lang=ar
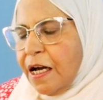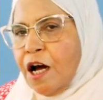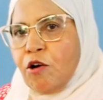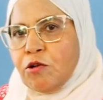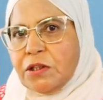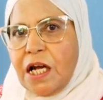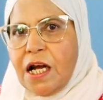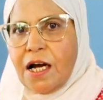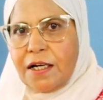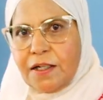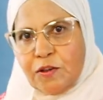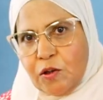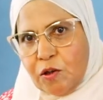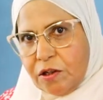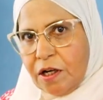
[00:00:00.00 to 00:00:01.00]
هحطها على
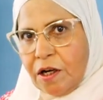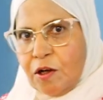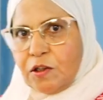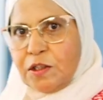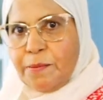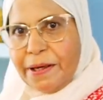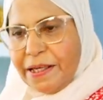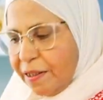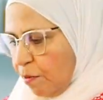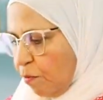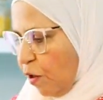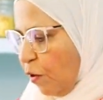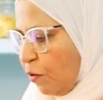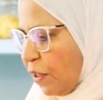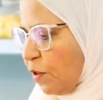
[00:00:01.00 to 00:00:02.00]
النار هحط بقيه
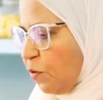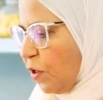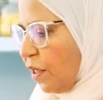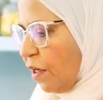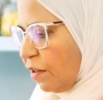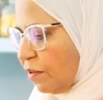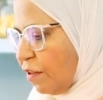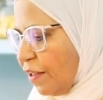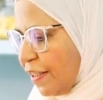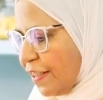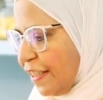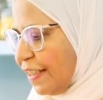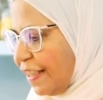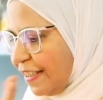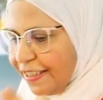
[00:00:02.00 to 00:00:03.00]
المكونات وهي على النار
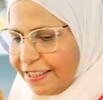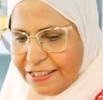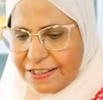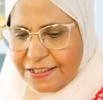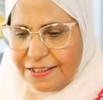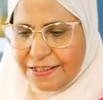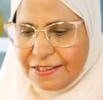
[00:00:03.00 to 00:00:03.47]
عشان الانجاز